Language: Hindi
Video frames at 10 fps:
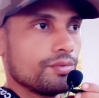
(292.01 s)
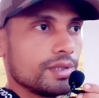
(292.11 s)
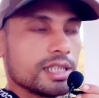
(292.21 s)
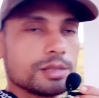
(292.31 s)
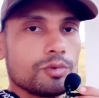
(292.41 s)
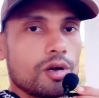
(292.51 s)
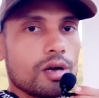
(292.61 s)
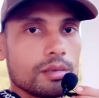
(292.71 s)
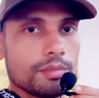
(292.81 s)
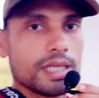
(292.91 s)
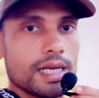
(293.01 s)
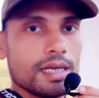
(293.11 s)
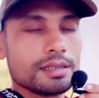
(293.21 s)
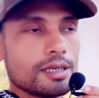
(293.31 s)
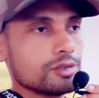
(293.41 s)
विलेज ब्लॉग
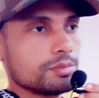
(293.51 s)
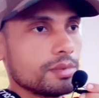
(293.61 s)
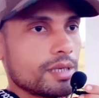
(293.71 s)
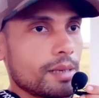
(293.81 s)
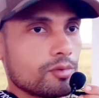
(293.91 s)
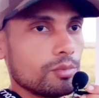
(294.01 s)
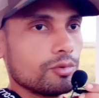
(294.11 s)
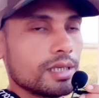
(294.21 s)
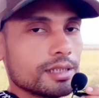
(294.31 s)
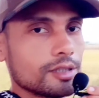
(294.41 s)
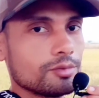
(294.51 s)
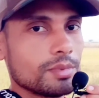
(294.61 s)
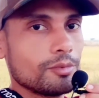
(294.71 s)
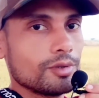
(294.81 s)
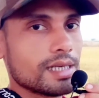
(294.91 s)
बनाया था उसमें मैं आपको बोला था
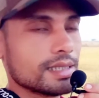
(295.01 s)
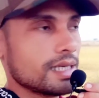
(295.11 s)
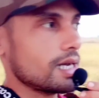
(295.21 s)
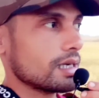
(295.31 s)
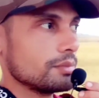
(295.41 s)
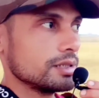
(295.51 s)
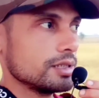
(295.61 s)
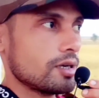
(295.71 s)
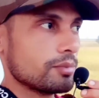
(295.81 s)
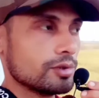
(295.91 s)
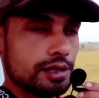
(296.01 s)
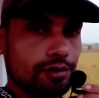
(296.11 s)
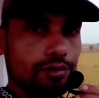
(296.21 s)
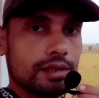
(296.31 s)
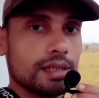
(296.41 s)
तो मैं बोला कि यहाँ का वीडियो आपको
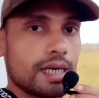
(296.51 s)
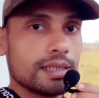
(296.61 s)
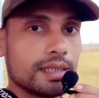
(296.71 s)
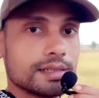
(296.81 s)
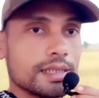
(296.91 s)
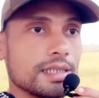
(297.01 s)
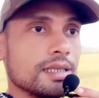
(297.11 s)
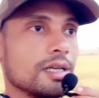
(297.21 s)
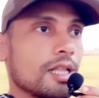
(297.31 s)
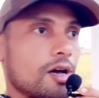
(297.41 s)
ज़रूर दिखाना चाहिए